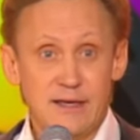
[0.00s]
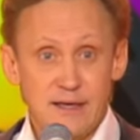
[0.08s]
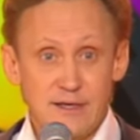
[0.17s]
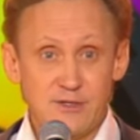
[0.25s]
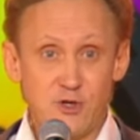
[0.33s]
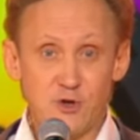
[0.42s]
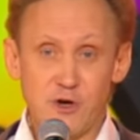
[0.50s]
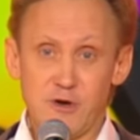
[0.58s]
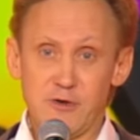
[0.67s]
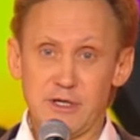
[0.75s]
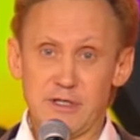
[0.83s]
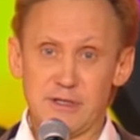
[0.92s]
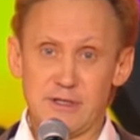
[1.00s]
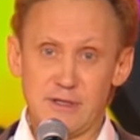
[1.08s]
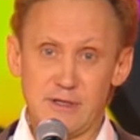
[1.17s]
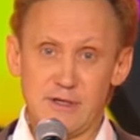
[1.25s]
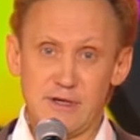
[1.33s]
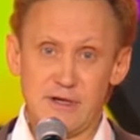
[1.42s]
Серега говорит,
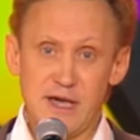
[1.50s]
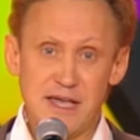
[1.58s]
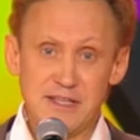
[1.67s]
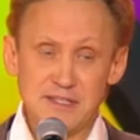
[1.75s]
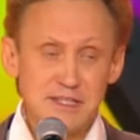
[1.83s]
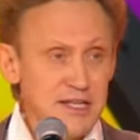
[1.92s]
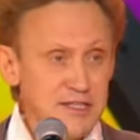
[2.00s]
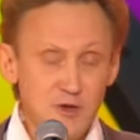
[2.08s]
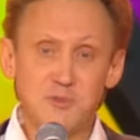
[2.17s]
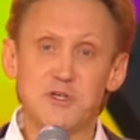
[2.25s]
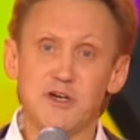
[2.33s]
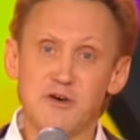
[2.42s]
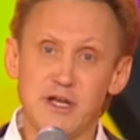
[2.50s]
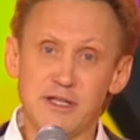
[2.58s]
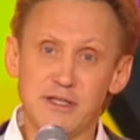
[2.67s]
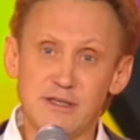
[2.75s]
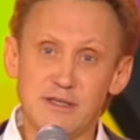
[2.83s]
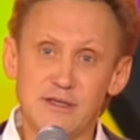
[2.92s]
а иностранцы вообще
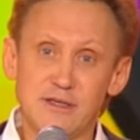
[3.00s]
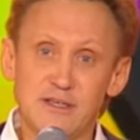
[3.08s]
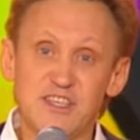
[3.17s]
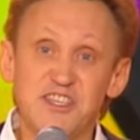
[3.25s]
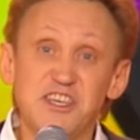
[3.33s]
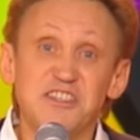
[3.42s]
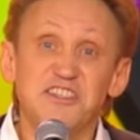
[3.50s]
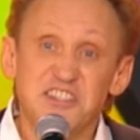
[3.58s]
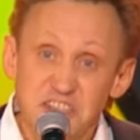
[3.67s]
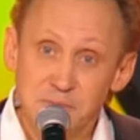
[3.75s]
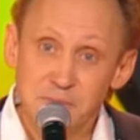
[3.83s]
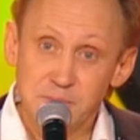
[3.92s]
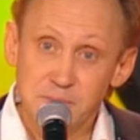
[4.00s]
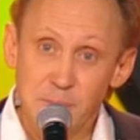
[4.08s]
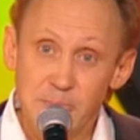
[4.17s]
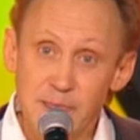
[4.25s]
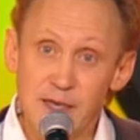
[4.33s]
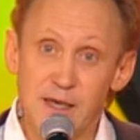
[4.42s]
говорят, ети.
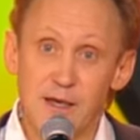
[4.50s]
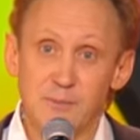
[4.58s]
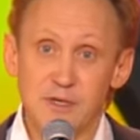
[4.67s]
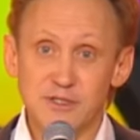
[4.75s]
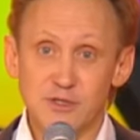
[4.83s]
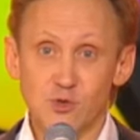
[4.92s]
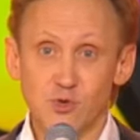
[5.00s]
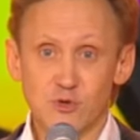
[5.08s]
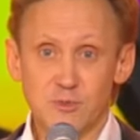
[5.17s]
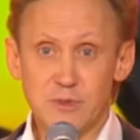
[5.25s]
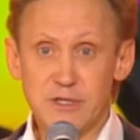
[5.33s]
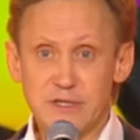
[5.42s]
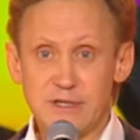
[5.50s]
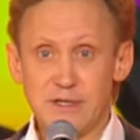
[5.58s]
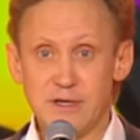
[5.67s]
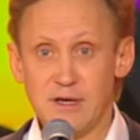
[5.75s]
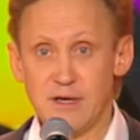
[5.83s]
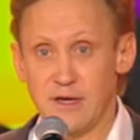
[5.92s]
Прости, Господи.
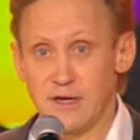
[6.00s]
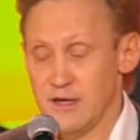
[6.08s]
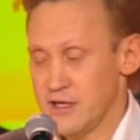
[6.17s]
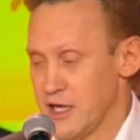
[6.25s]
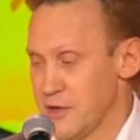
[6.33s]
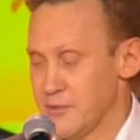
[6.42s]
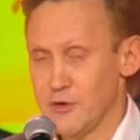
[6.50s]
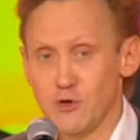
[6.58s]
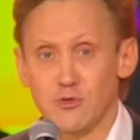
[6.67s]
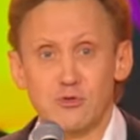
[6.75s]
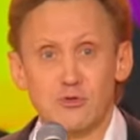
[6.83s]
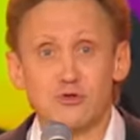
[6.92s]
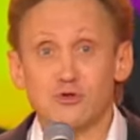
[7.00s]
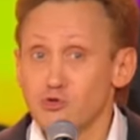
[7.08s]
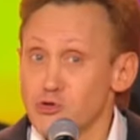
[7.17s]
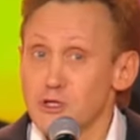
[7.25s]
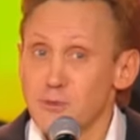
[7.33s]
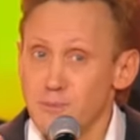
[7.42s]
Я им говорю,
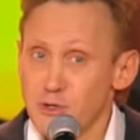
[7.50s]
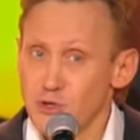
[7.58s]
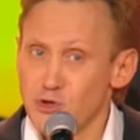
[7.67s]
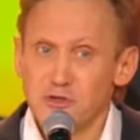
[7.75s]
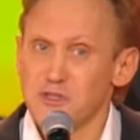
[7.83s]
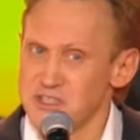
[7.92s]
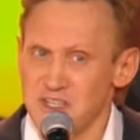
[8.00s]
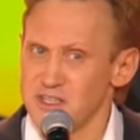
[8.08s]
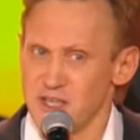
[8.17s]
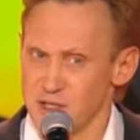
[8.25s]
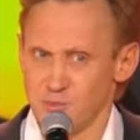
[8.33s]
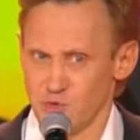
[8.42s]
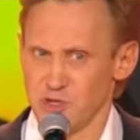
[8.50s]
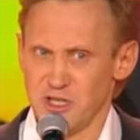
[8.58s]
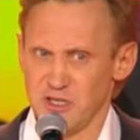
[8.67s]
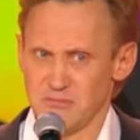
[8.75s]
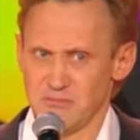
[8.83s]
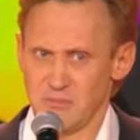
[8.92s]
что-то определенно здесь есть, мужики.